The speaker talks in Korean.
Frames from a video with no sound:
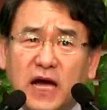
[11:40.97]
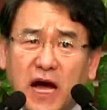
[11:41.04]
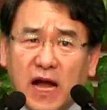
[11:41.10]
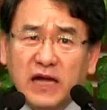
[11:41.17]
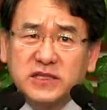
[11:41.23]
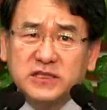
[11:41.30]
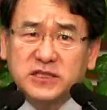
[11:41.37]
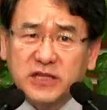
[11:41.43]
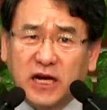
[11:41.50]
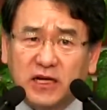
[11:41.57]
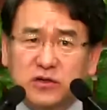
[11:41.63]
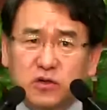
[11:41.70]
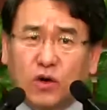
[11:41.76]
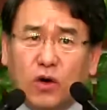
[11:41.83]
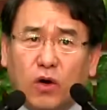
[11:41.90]

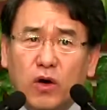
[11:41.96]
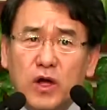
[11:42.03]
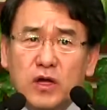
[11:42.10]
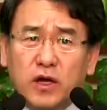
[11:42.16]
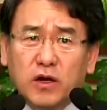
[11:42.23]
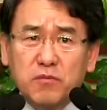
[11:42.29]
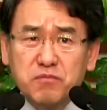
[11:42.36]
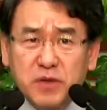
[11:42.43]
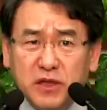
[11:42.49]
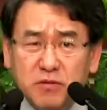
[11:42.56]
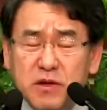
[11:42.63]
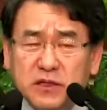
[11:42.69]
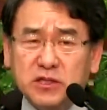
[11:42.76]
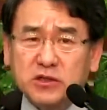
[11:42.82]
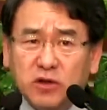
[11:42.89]
할지라도 여러분
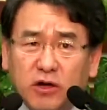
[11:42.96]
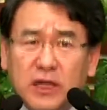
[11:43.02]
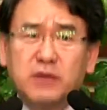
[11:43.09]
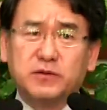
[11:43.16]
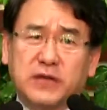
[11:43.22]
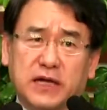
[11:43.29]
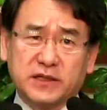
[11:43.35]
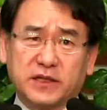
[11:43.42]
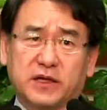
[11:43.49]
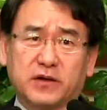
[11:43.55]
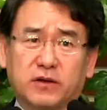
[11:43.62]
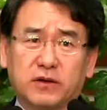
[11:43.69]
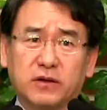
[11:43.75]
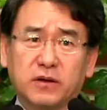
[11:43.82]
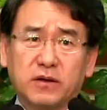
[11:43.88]
믿음에서 떠나면 안 돼요.